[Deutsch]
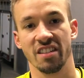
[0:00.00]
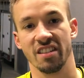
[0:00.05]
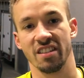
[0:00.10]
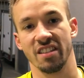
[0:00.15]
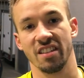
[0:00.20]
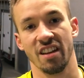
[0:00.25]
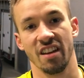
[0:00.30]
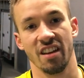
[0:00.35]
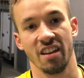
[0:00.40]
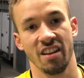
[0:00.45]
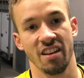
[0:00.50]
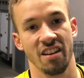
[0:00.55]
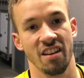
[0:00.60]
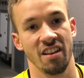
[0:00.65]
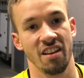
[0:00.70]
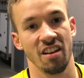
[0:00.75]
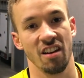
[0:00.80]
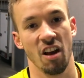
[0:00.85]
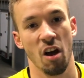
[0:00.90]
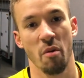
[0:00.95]
Ich
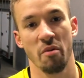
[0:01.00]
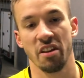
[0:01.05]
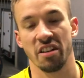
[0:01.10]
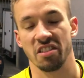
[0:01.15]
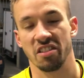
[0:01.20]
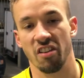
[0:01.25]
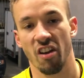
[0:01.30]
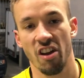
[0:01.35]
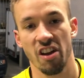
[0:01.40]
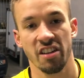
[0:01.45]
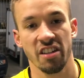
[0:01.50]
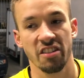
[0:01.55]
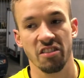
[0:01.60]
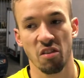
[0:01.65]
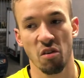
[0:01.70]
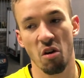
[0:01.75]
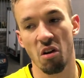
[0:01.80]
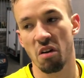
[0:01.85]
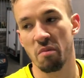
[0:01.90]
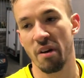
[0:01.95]
äh, glaube, dass Köln die
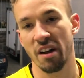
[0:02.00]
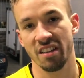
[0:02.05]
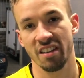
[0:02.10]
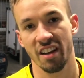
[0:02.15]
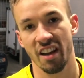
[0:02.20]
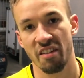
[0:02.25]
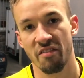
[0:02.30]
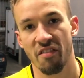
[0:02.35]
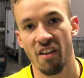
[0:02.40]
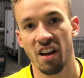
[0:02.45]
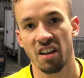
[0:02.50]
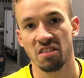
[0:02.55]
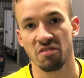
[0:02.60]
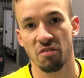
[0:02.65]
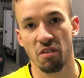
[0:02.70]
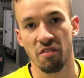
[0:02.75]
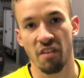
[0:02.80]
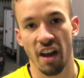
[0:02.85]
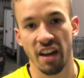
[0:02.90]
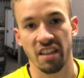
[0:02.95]
Tore gemacht hat in
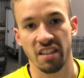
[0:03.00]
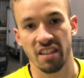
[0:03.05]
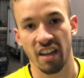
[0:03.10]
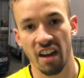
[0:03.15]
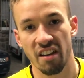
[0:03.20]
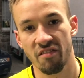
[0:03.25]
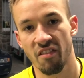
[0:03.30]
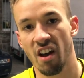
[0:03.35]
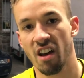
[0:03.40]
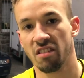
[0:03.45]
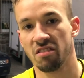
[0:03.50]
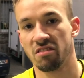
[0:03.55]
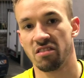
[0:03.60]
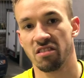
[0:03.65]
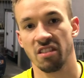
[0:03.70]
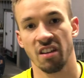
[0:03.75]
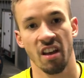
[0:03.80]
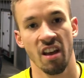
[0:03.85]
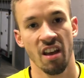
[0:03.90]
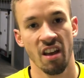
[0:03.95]
Phasen, wo wir eigentlich dran waren
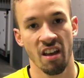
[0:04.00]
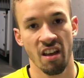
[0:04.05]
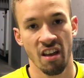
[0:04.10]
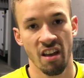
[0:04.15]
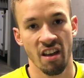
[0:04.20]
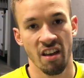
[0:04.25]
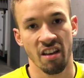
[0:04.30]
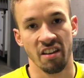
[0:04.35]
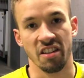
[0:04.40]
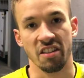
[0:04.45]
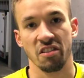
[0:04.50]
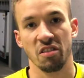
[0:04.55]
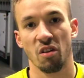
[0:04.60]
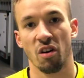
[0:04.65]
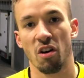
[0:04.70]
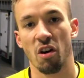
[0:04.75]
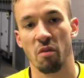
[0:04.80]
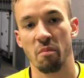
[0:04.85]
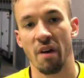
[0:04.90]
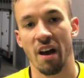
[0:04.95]
und die
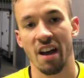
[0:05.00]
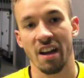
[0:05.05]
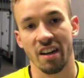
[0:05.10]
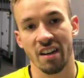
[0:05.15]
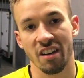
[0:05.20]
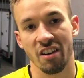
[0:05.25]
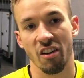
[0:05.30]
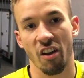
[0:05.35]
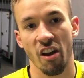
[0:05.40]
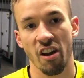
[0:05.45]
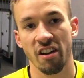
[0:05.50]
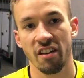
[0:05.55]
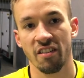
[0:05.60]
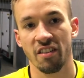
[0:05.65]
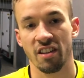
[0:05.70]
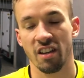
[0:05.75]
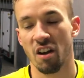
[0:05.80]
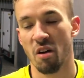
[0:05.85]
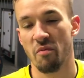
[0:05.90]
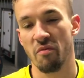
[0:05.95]
Tore auch machen können.
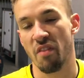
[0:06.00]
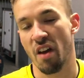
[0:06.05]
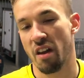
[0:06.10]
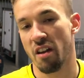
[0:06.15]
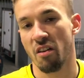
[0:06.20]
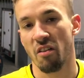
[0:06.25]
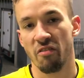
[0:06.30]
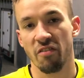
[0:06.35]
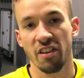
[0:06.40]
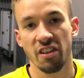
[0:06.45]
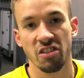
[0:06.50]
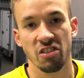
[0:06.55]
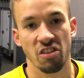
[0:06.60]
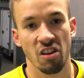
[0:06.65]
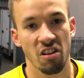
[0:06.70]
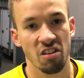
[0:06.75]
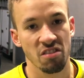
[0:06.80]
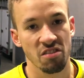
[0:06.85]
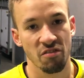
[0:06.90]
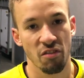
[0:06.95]
Ich glaube, wir hatten auch viele
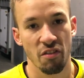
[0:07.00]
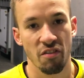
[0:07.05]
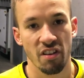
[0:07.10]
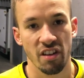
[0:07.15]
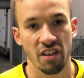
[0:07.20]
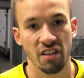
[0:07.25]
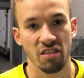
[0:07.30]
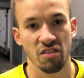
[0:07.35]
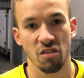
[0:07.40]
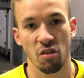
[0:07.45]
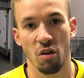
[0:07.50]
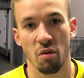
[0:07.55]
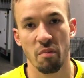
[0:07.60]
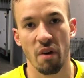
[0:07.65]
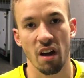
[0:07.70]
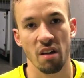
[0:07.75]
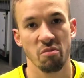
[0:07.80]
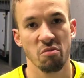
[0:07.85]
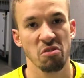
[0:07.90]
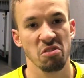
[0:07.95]
Chancen, wo wir Tore
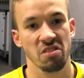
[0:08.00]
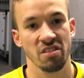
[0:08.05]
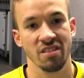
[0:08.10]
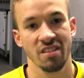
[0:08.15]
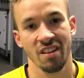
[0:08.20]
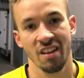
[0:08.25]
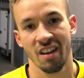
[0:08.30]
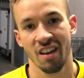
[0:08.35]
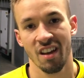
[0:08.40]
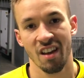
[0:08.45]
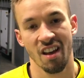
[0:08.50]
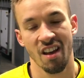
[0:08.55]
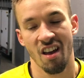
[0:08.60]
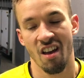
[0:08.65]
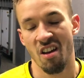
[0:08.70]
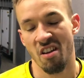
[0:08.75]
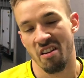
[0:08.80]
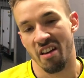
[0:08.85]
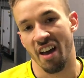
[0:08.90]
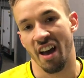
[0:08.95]
machen müssen.
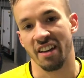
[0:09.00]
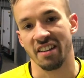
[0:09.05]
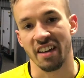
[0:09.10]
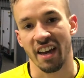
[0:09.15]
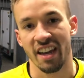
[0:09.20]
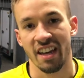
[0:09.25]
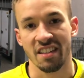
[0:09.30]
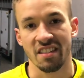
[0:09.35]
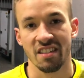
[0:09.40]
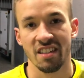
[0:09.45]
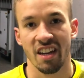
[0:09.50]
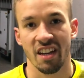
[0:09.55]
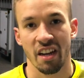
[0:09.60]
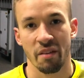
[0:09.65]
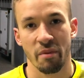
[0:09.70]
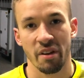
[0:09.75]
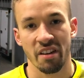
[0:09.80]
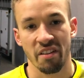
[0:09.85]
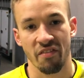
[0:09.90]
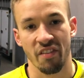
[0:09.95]
Ja, 3-1 sieht dann
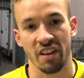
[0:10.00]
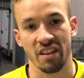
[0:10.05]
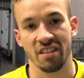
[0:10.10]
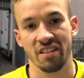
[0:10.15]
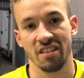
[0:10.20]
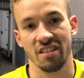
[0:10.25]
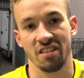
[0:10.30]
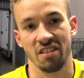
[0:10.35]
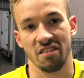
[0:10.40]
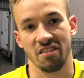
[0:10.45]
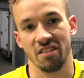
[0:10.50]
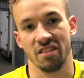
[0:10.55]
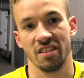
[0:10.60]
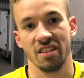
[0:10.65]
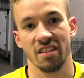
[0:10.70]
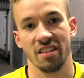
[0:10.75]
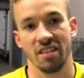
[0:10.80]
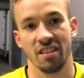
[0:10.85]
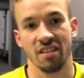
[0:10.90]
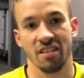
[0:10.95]
am Endeffekt
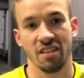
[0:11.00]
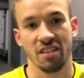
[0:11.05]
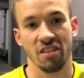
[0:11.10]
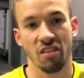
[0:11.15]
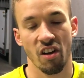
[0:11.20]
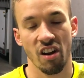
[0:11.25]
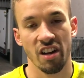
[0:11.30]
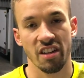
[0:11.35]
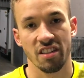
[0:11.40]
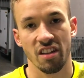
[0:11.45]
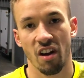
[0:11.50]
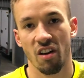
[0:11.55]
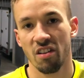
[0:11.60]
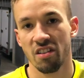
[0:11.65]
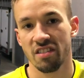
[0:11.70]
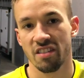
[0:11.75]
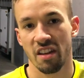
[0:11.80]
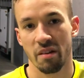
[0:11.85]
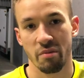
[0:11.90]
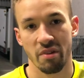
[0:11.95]
sieht, sieht deutlich
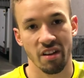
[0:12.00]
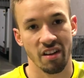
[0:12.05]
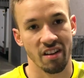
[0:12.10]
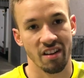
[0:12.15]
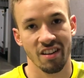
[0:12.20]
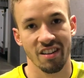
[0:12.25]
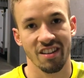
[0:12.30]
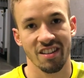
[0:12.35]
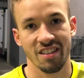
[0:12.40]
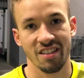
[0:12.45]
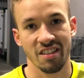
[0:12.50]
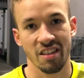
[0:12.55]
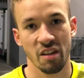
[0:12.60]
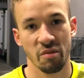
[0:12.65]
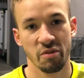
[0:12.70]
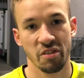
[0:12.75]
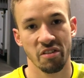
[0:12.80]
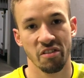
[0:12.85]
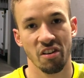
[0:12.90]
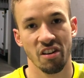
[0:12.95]
aus, aber ich
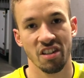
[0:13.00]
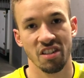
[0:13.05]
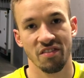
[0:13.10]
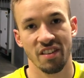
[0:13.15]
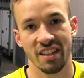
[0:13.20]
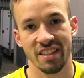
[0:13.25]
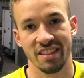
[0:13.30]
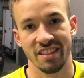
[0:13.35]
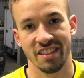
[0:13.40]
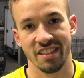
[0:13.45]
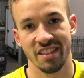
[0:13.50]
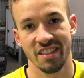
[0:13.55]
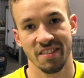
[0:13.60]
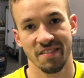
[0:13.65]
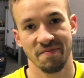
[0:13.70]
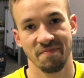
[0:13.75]
glaube, so deutlich war es nicht.